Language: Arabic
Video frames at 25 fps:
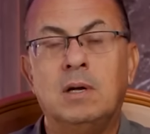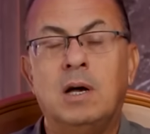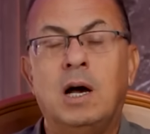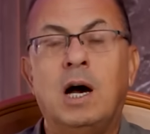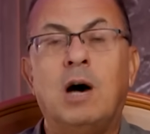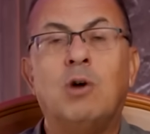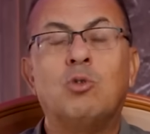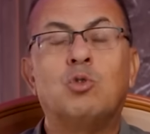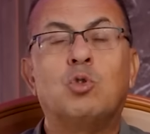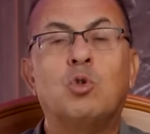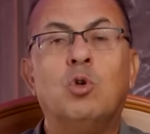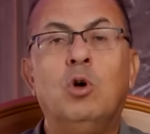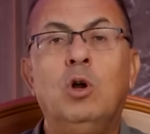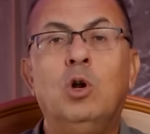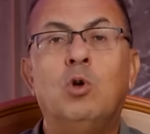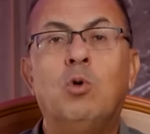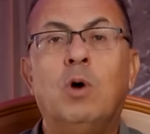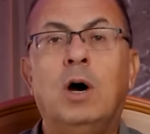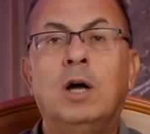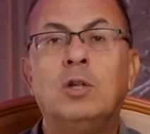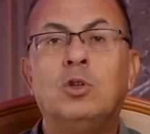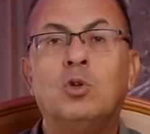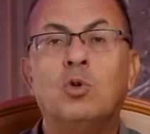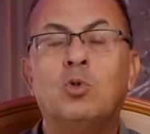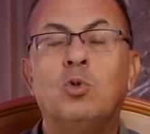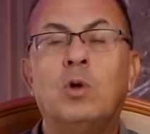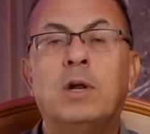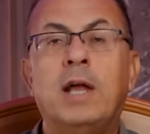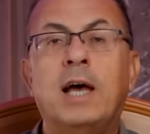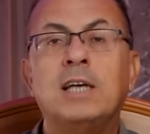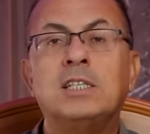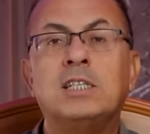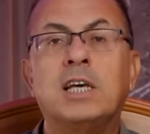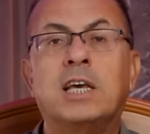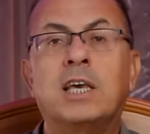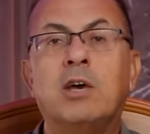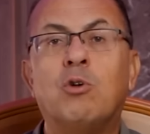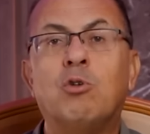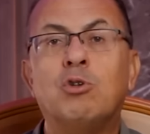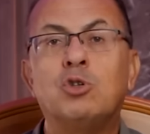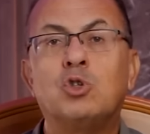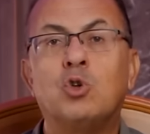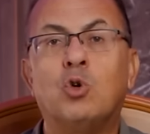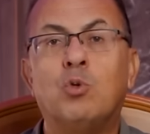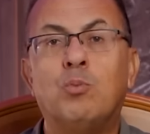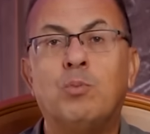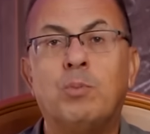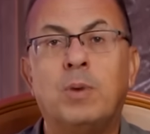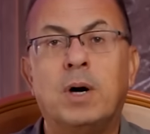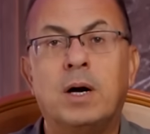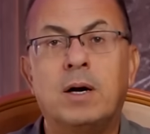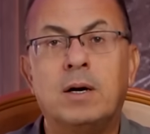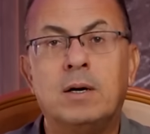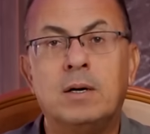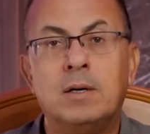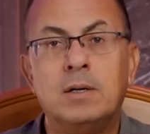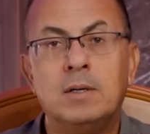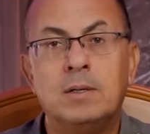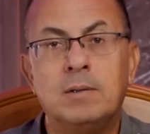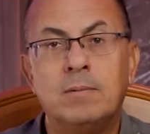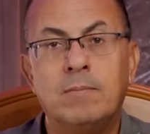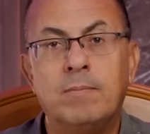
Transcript: او تروح لواحد تقول له انا عايز اتجوز امك